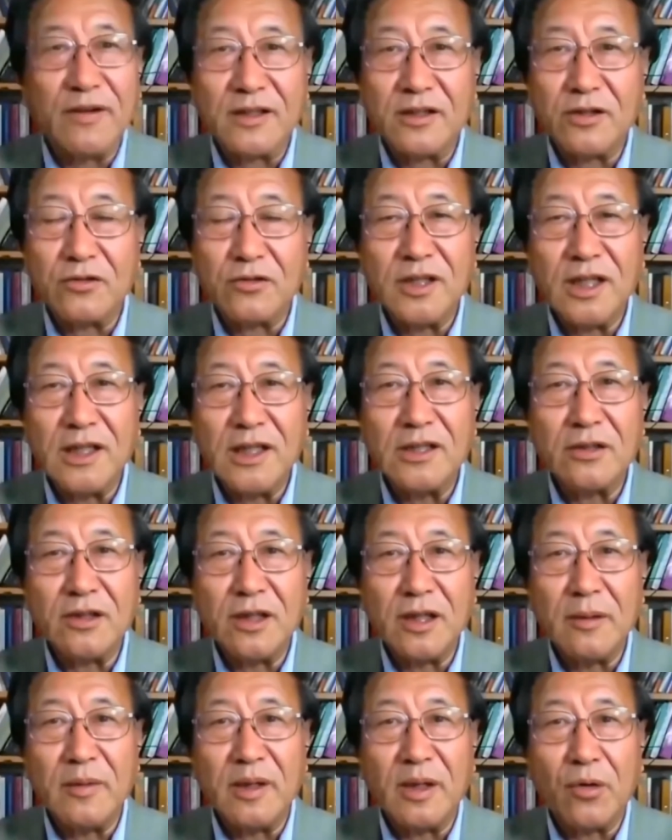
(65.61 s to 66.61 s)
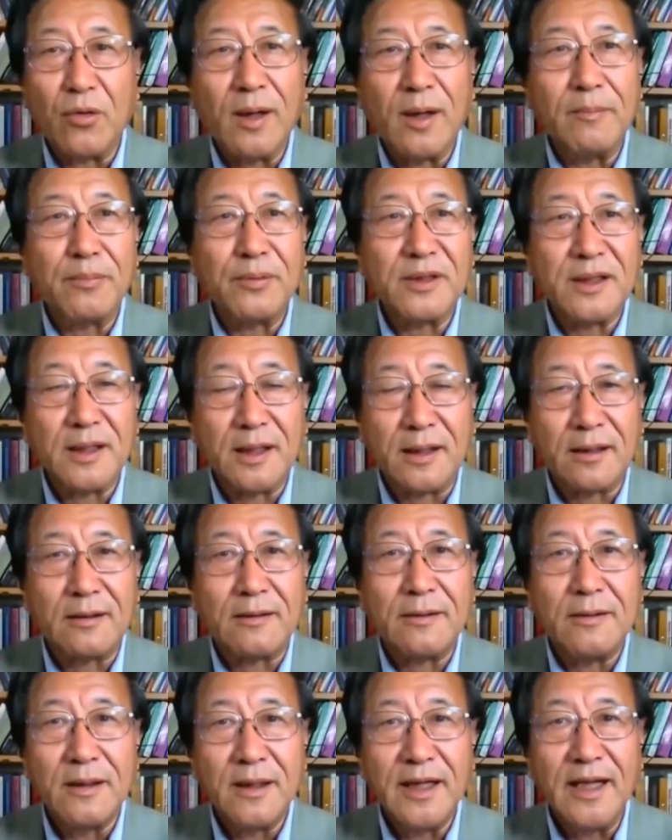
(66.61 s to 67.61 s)
中间就一米宽不到，
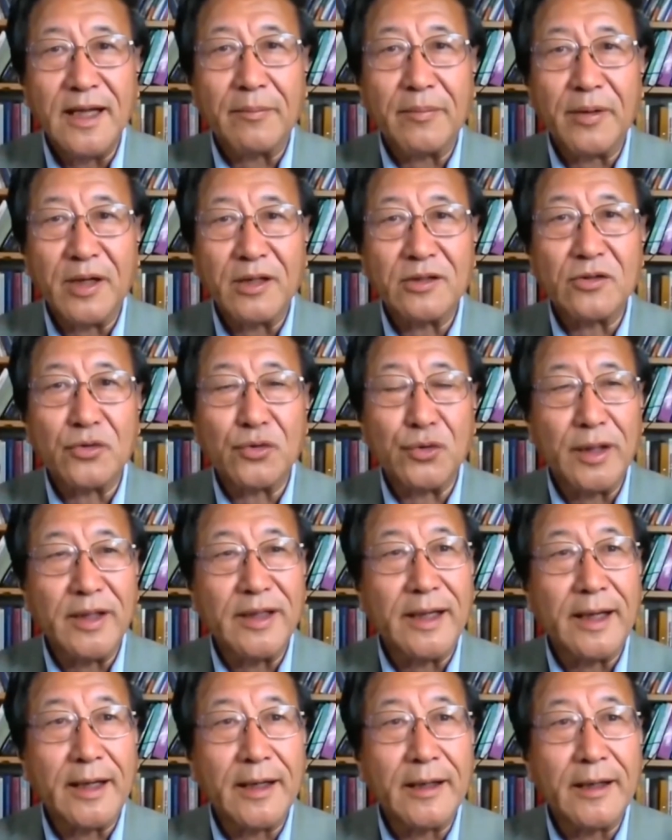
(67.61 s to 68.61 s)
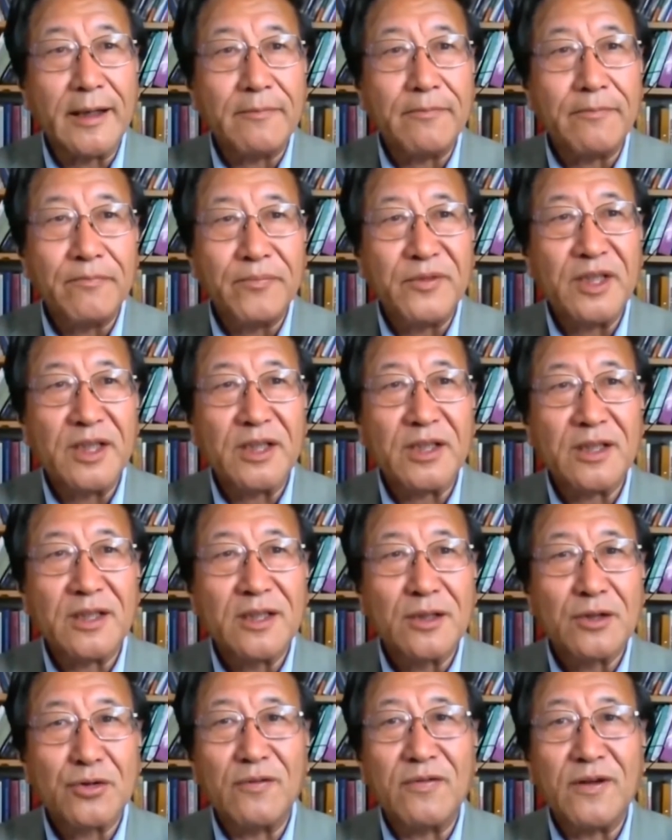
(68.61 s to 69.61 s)
两边都是悬崖。你在
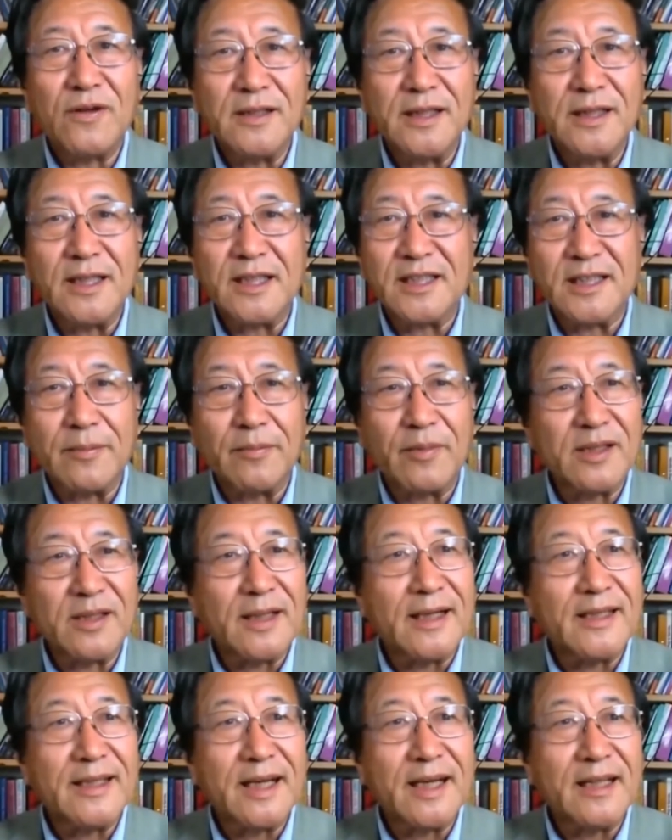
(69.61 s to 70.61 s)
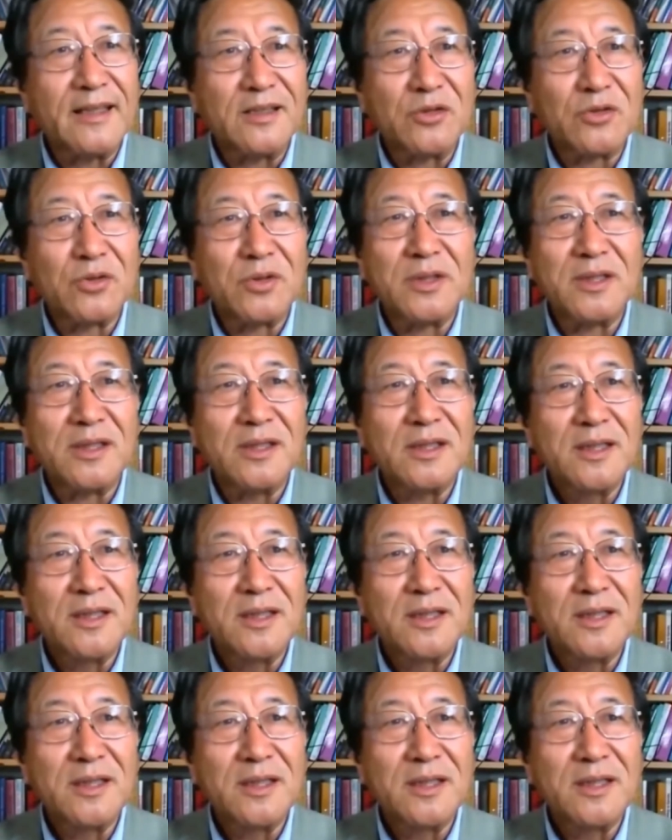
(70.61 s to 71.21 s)
双方那里上边打架，你说？